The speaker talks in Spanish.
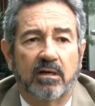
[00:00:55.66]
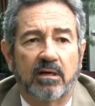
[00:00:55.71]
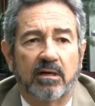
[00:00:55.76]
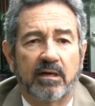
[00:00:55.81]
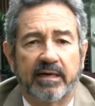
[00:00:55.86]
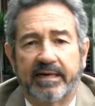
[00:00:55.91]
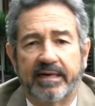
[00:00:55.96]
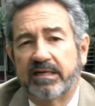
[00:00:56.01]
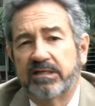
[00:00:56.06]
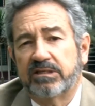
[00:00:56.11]

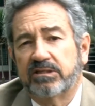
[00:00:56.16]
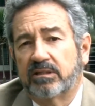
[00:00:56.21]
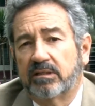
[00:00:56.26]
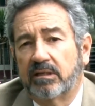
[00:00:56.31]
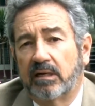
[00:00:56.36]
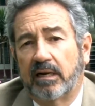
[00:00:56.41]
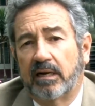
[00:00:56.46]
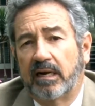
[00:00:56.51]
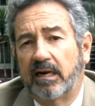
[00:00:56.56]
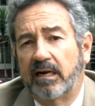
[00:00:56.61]
es
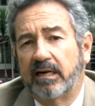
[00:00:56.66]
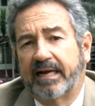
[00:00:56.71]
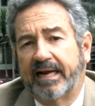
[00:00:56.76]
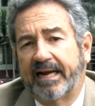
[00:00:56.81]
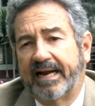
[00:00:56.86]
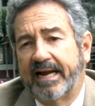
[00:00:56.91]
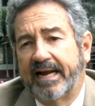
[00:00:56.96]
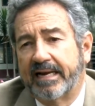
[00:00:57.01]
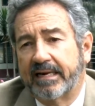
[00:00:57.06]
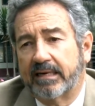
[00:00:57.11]
el
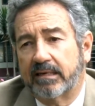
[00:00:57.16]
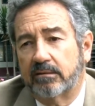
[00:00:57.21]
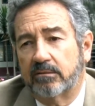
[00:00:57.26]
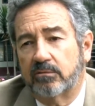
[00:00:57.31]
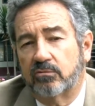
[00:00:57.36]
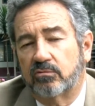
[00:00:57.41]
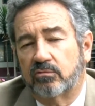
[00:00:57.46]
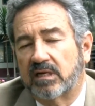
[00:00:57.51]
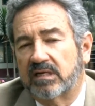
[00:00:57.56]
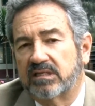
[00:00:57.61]
crear
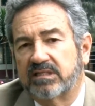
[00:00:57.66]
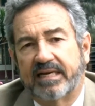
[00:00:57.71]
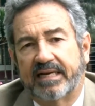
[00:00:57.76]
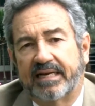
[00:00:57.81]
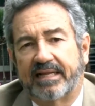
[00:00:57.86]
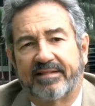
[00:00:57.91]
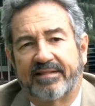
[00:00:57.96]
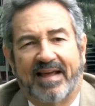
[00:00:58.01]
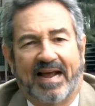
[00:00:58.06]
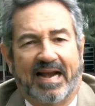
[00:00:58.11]
una
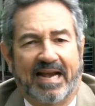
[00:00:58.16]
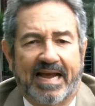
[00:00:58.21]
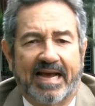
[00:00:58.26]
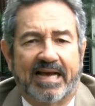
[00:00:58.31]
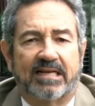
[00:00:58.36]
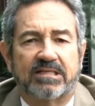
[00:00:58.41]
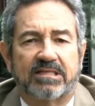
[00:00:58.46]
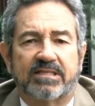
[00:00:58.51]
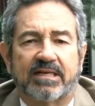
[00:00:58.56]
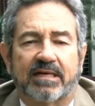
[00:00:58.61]
serie de
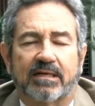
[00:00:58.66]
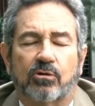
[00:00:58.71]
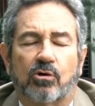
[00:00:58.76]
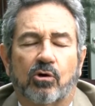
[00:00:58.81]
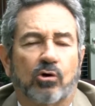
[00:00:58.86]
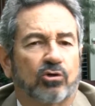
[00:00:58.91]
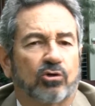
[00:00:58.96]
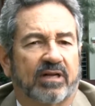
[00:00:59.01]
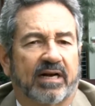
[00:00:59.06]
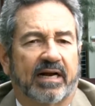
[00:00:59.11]
alianzas
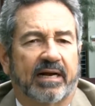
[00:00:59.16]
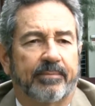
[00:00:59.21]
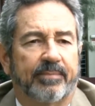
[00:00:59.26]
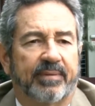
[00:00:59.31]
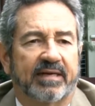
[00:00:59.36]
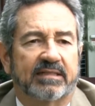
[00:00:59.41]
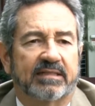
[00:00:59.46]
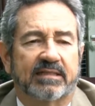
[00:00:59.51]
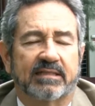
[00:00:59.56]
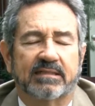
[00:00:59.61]
con otras
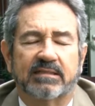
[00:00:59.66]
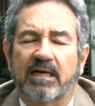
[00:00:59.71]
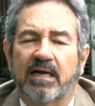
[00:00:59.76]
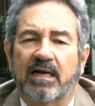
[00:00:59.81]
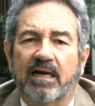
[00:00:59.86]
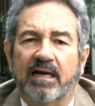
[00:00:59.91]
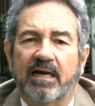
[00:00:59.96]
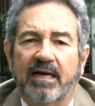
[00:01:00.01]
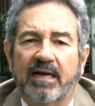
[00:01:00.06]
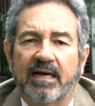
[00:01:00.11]
empresas
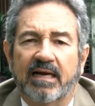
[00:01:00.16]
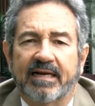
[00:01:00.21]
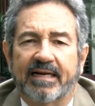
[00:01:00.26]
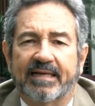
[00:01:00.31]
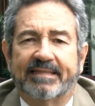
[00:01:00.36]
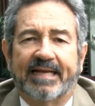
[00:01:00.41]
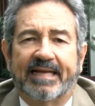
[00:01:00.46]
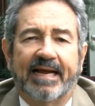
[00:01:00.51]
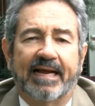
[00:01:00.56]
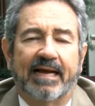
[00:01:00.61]
que
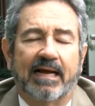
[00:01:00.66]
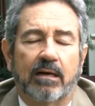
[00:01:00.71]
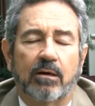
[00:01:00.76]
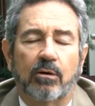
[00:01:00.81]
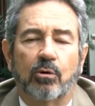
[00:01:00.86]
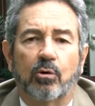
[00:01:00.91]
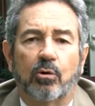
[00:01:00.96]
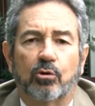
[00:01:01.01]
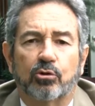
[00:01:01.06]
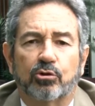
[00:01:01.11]

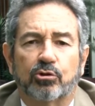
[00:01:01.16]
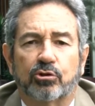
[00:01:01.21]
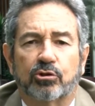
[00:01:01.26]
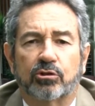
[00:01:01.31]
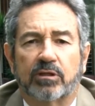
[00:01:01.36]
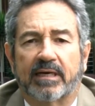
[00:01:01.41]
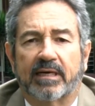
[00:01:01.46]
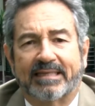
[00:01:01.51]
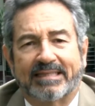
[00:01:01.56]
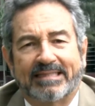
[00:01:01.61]
tengan los
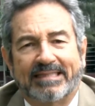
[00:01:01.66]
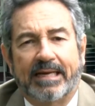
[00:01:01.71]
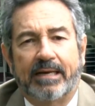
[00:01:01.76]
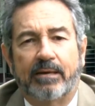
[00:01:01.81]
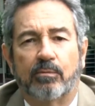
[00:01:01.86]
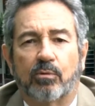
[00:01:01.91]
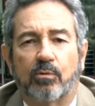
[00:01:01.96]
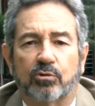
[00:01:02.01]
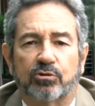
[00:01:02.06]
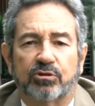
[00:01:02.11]

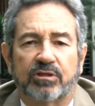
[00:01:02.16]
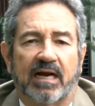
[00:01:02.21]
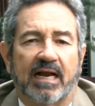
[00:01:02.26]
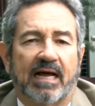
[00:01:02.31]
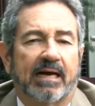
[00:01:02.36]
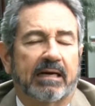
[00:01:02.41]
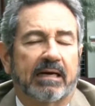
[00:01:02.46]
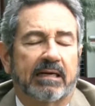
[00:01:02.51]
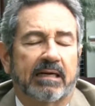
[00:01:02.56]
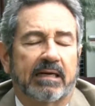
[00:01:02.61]
activos y
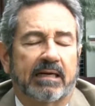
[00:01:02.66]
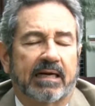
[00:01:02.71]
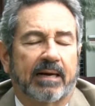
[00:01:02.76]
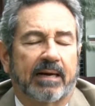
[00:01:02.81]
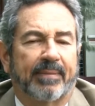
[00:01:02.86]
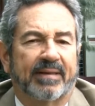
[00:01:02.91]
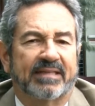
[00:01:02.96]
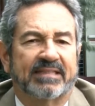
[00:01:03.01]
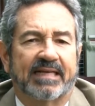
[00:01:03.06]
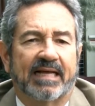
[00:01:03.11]
las
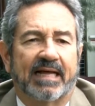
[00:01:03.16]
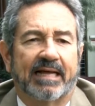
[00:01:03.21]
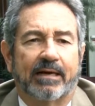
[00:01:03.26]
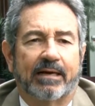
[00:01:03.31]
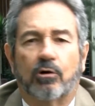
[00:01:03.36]
capacidades